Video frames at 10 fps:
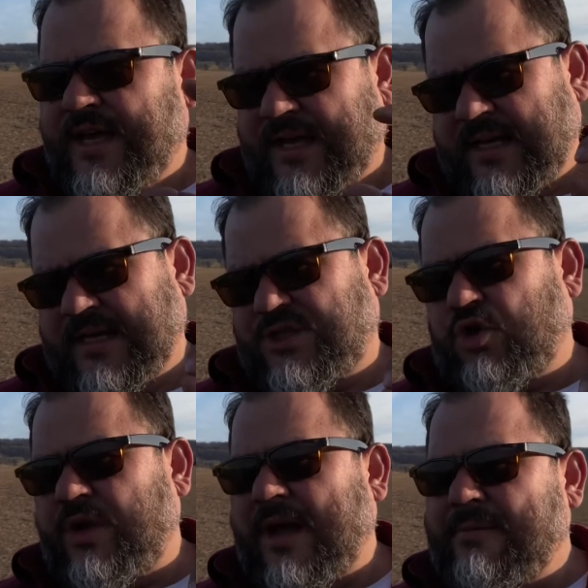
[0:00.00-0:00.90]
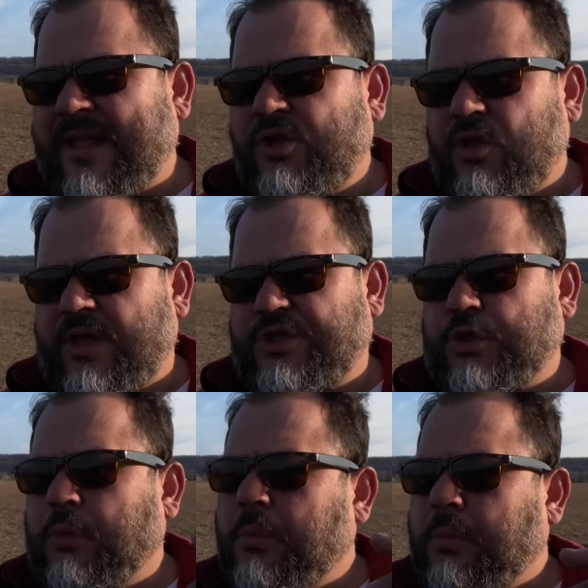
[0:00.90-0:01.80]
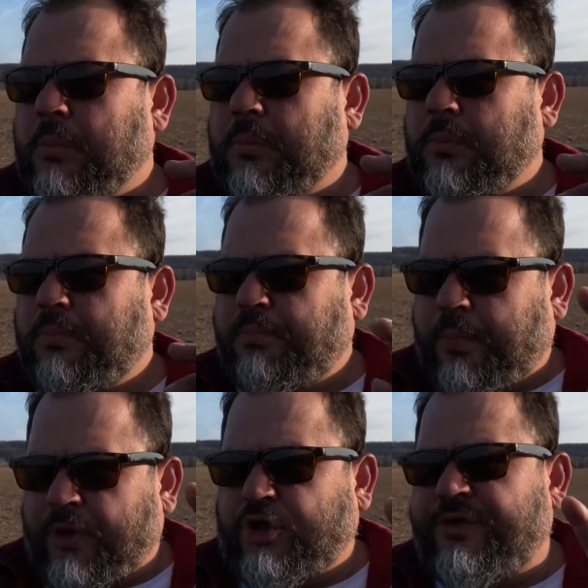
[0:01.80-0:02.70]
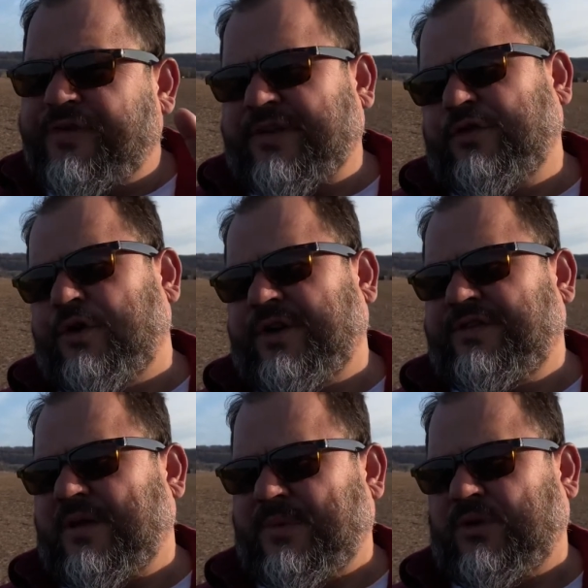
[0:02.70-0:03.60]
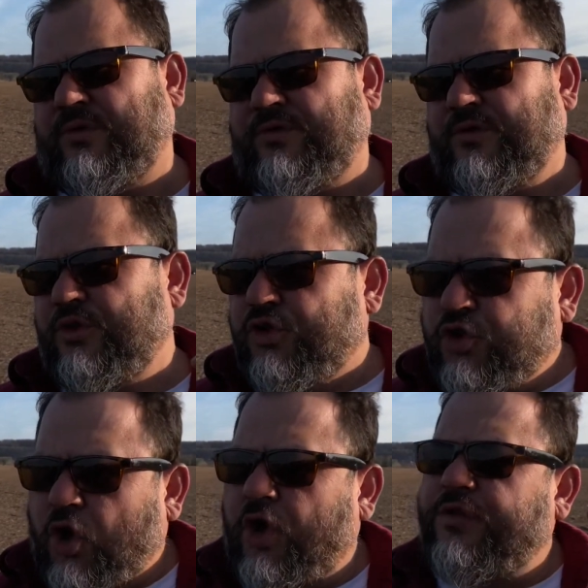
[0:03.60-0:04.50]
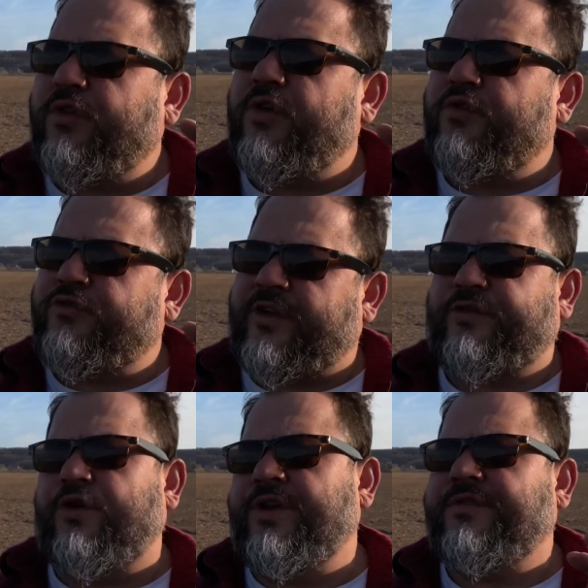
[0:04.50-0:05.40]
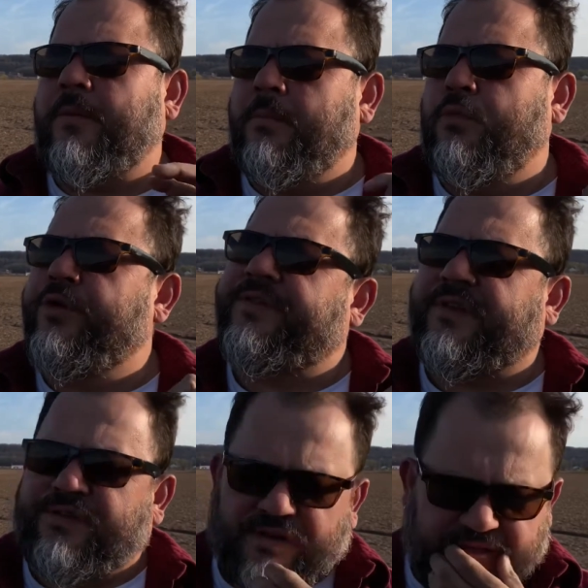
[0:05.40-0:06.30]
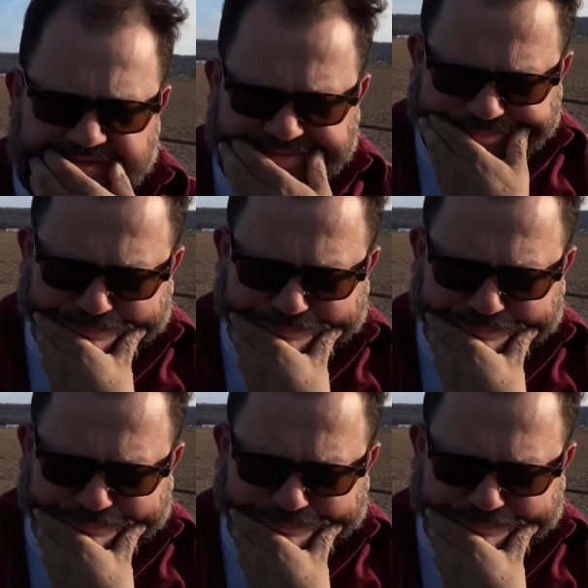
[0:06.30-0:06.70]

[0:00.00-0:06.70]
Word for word: Estoy hablando de esto por dos razones, amigos. Dos razones muy sencillas.